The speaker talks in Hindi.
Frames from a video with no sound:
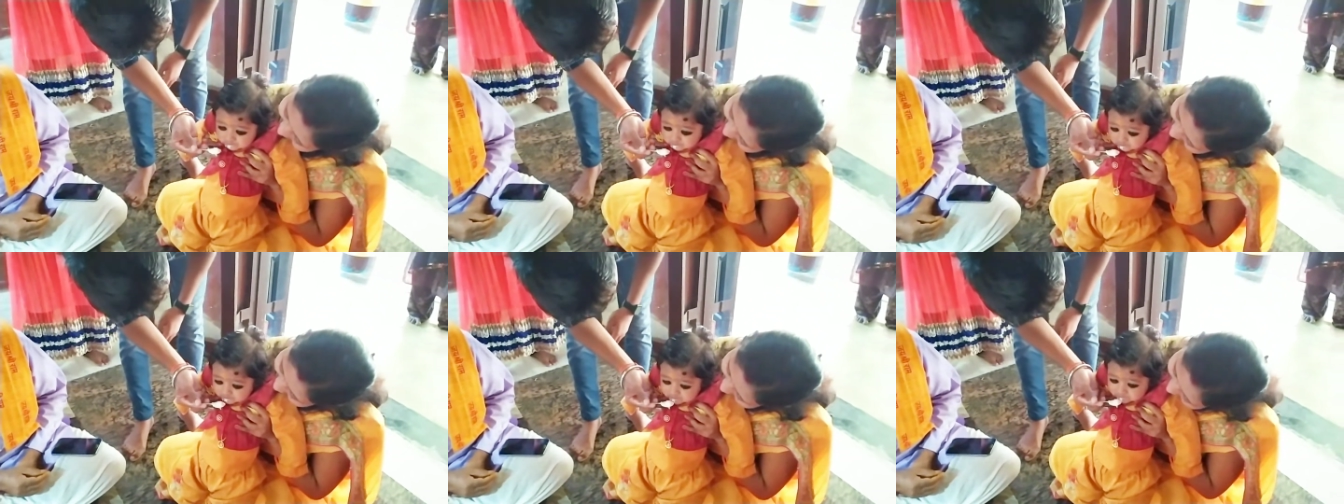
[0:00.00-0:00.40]

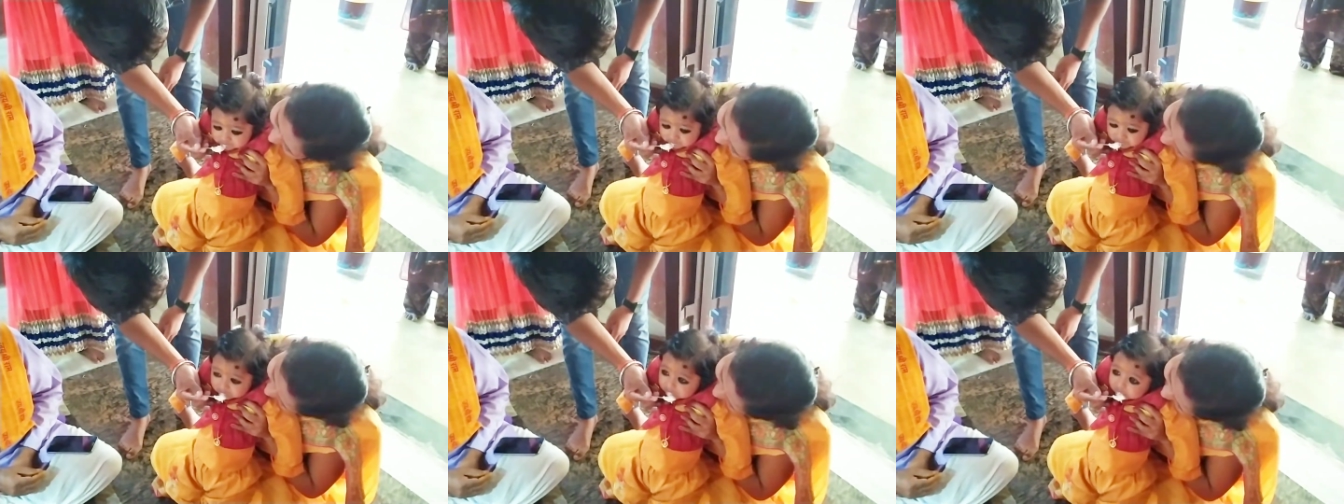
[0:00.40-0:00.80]
देख
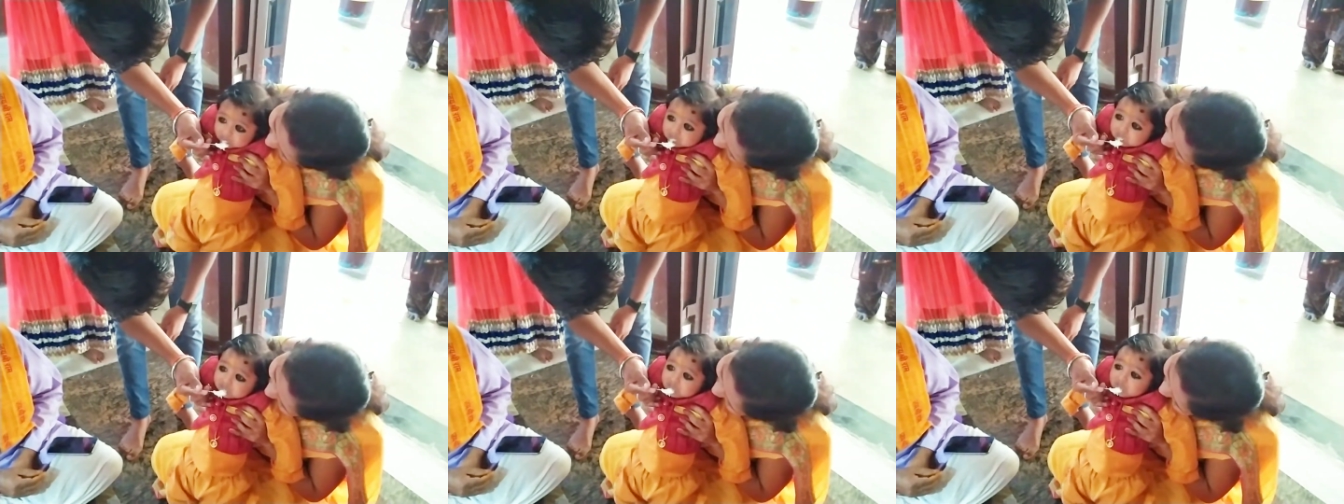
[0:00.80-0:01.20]

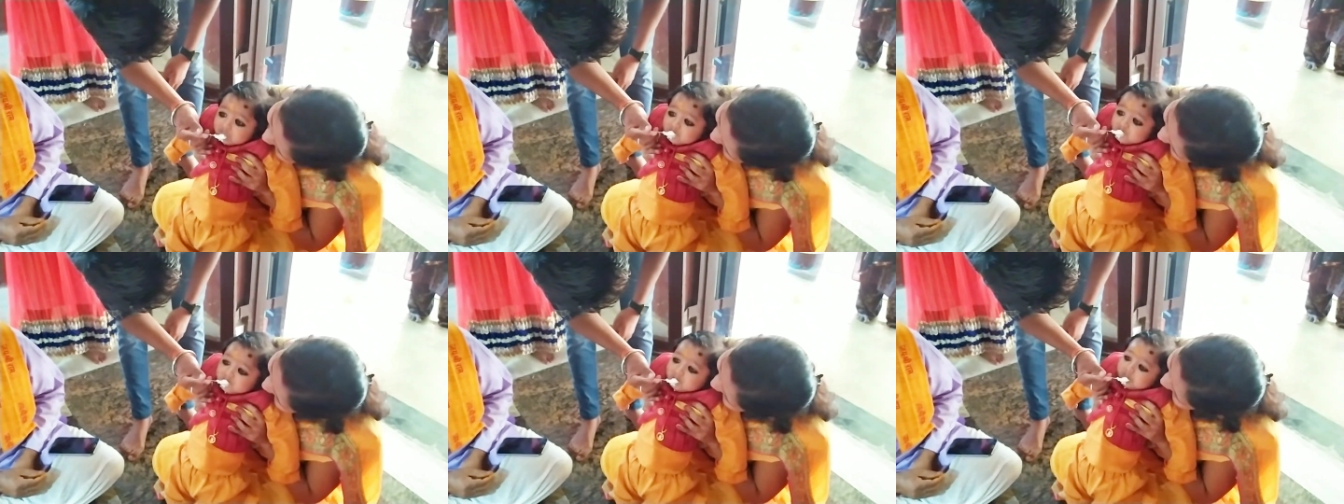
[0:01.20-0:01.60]
रही
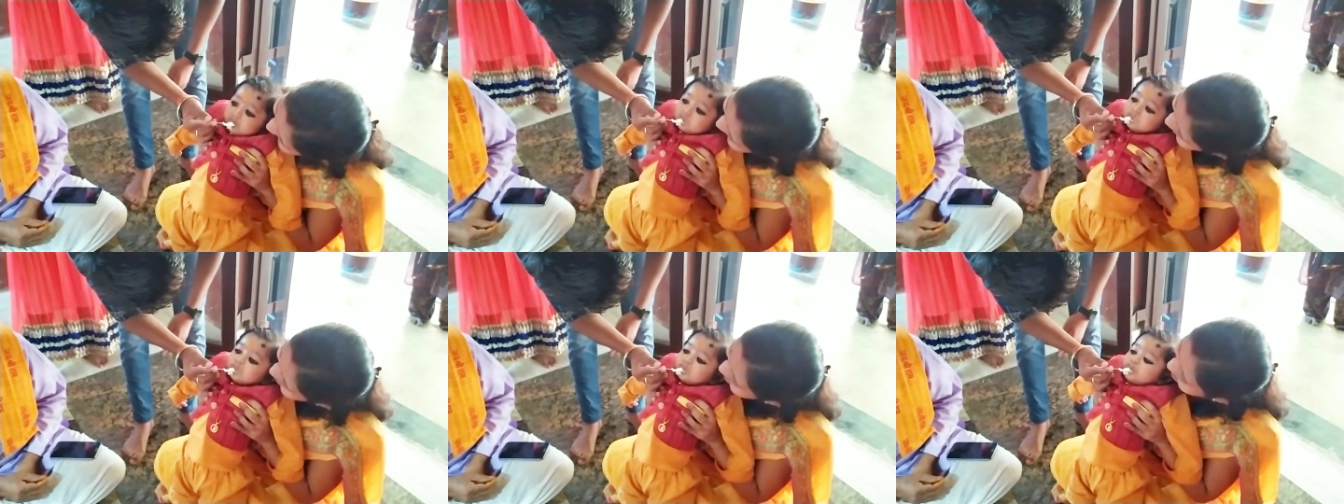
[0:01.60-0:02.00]
आगरा
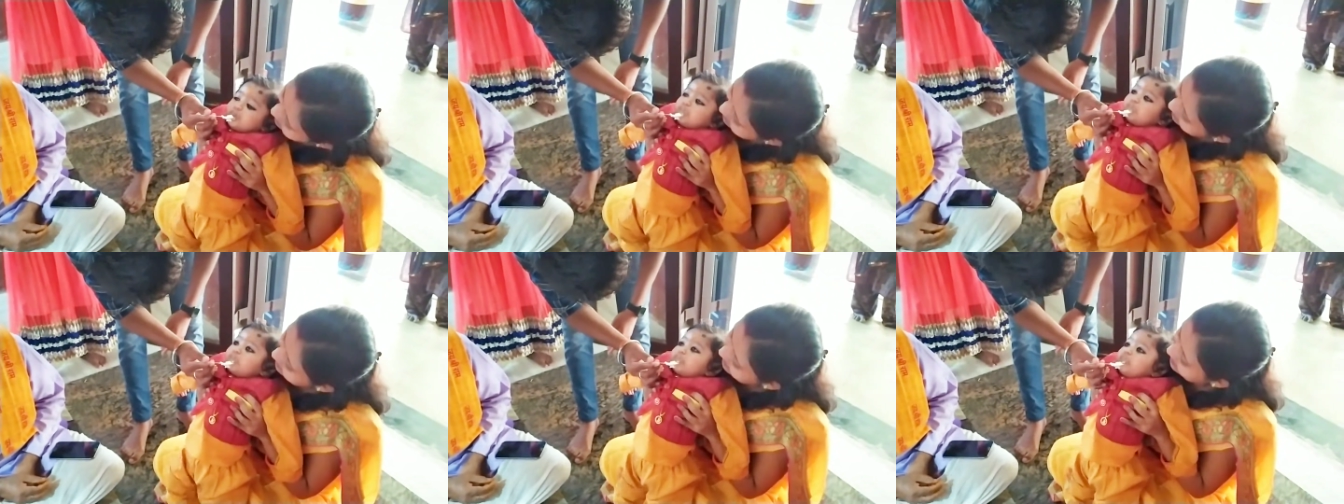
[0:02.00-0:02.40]

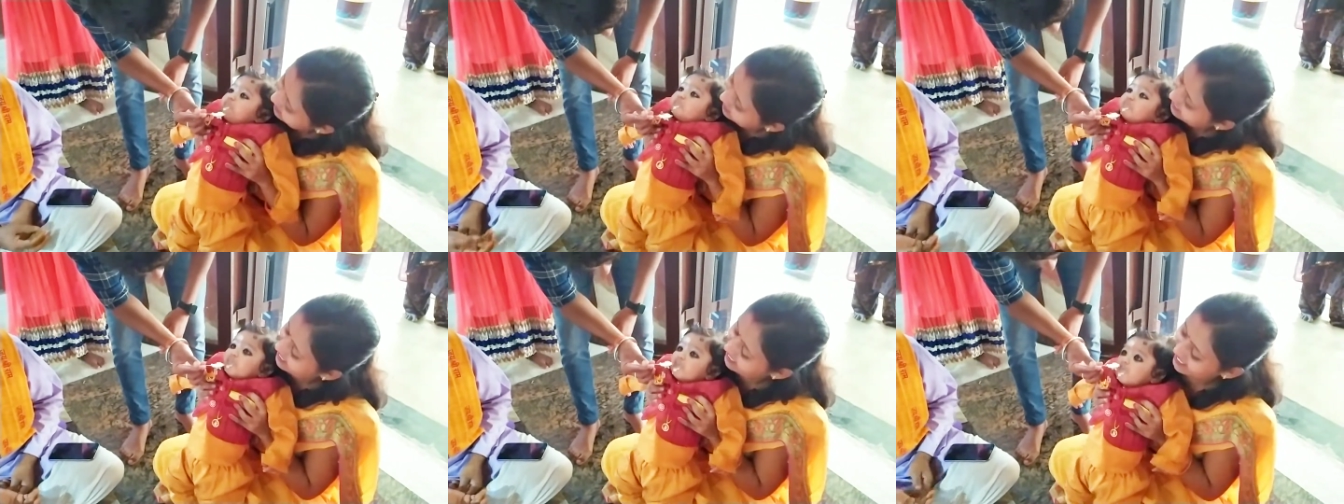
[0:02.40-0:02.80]
आ आ